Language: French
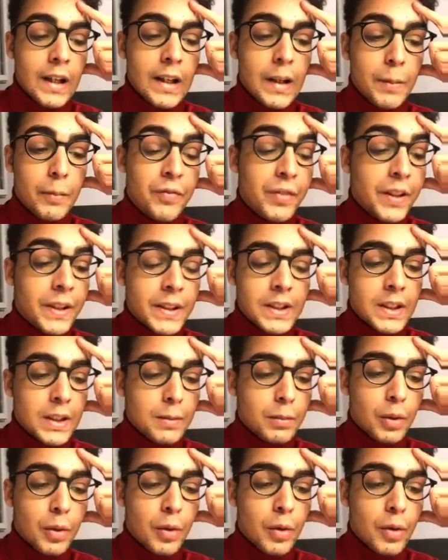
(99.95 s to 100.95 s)

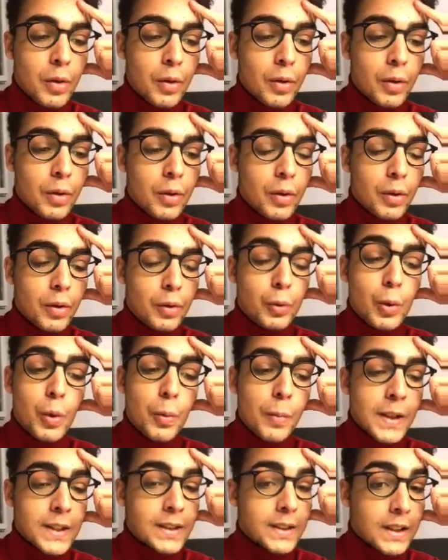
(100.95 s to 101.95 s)
victimes euh,
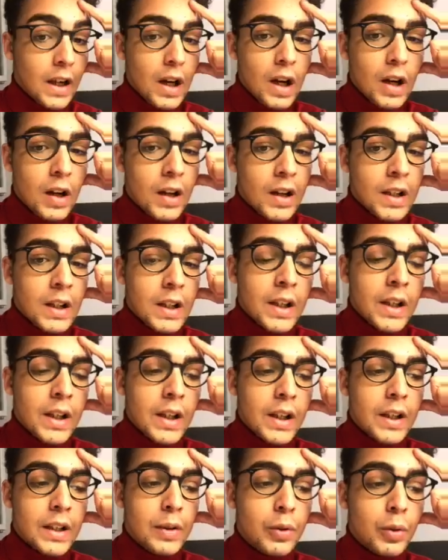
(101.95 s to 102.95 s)
de Pascal
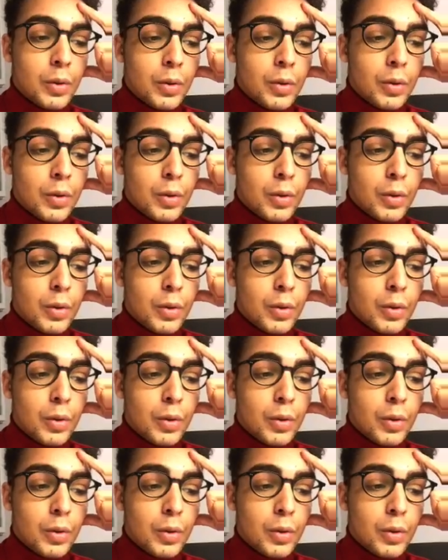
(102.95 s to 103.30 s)
et de,